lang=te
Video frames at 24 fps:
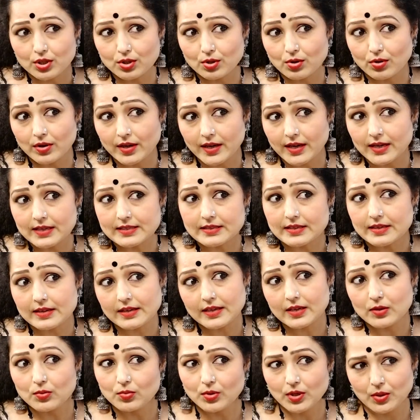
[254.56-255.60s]
ఇందులో
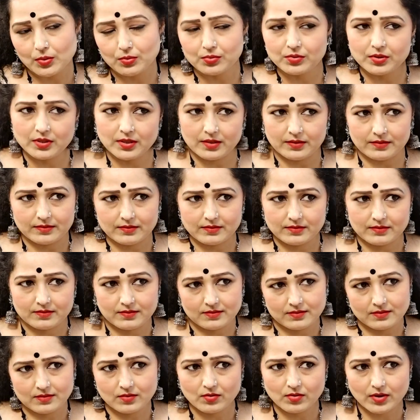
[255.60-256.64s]
ఏసీఈ కూడా ఉంది
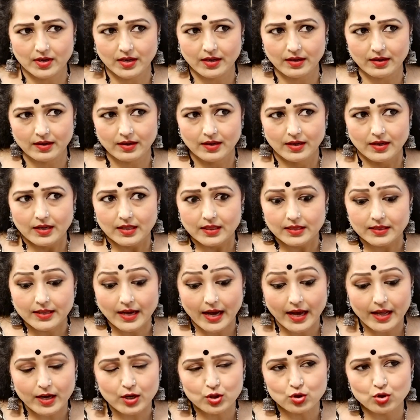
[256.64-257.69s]
ఓకే
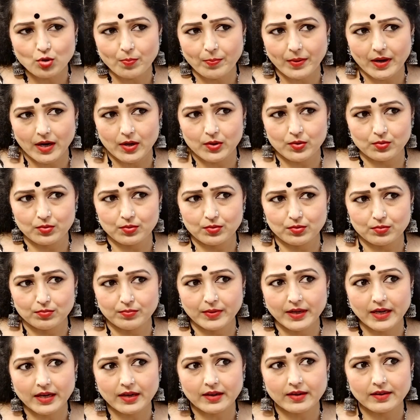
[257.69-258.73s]
దానితో పాటు
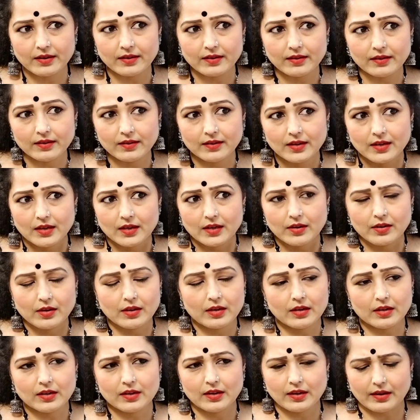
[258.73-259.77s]
మనకి
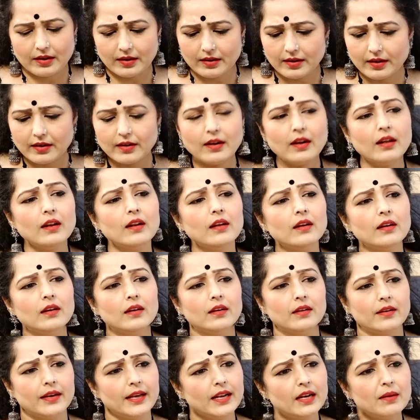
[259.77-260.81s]
ఇంకా రకరకాల
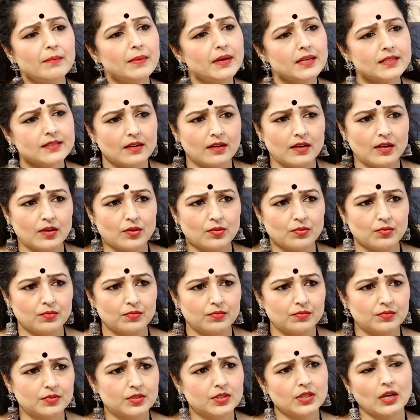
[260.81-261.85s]
ఎలిమెంట్స్ అన్నట్టు
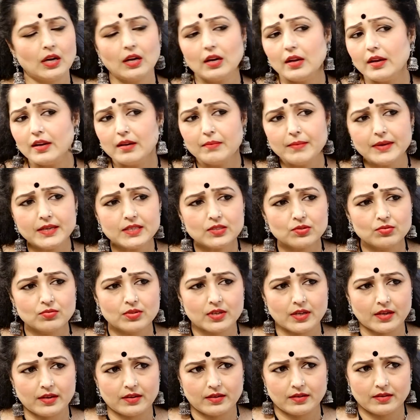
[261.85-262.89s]
చాలా ఎలిమెంట్స్
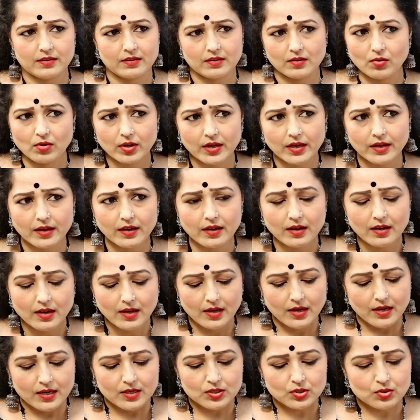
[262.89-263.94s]
ఉంటాయి ఓకేనా
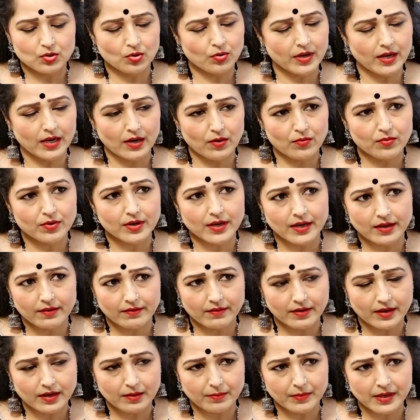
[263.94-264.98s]
సో ఇలా ఉండడం
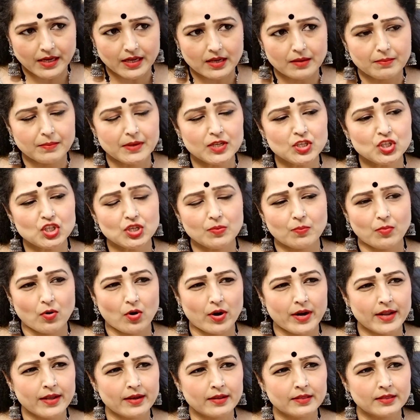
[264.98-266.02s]
వల్ల మనకి మంచి
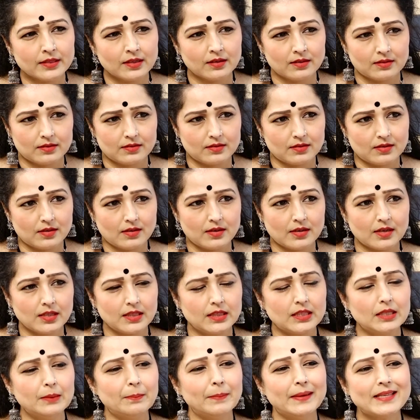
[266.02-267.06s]
బాడీ అంతా అంటే
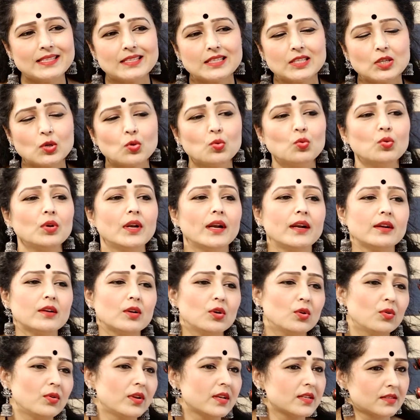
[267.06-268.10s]
ది బెస్ట్ కూలెంట్
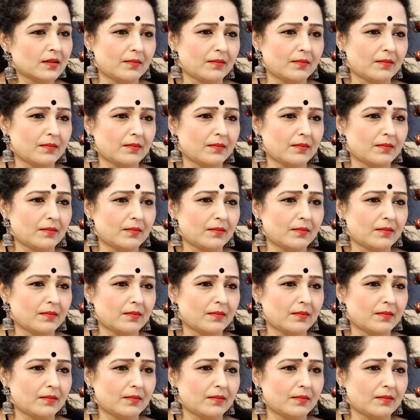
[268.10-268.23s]
డ్యూరింగ్